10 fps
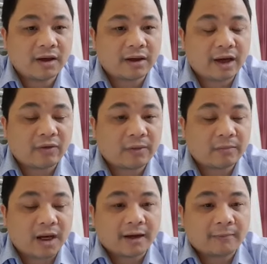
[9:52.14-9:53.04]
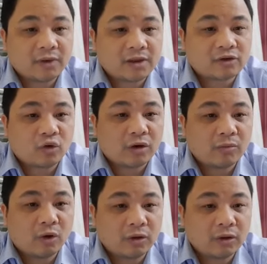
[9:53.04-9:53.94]
theo văn bản hợp nhất số
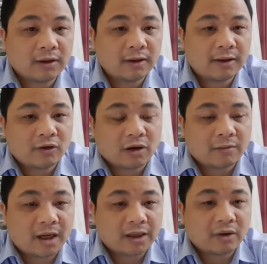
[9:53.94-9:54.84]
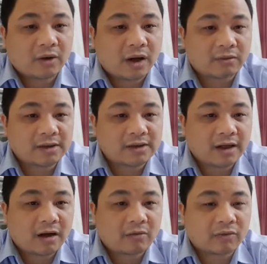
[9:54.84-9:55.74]
04 còn các bạn tiểu học thì
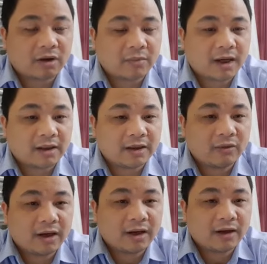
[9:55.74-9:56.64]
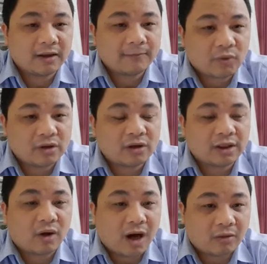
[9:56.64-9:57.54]
sẽ học văn bản điều lệ trường
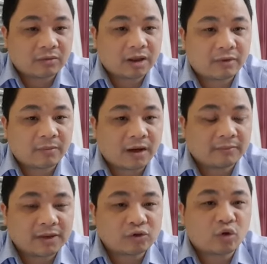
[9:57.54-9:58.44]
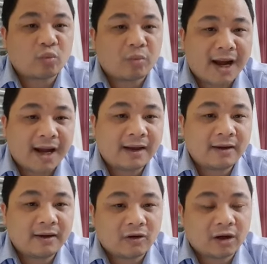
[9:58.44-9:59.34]
tiểu học theo văn bản nhất số 03
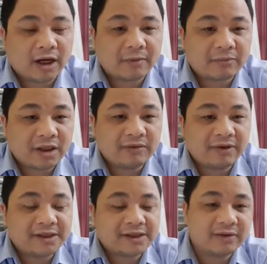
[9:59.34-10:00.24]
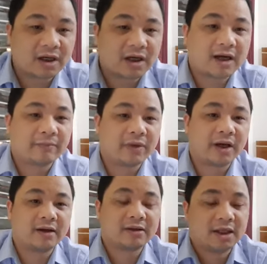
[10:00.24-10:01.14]
còn các em thi vị trí việc làm
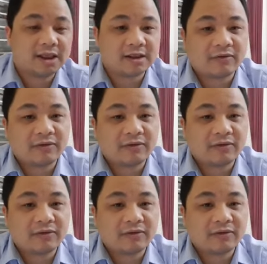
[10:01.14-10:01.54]
là giáo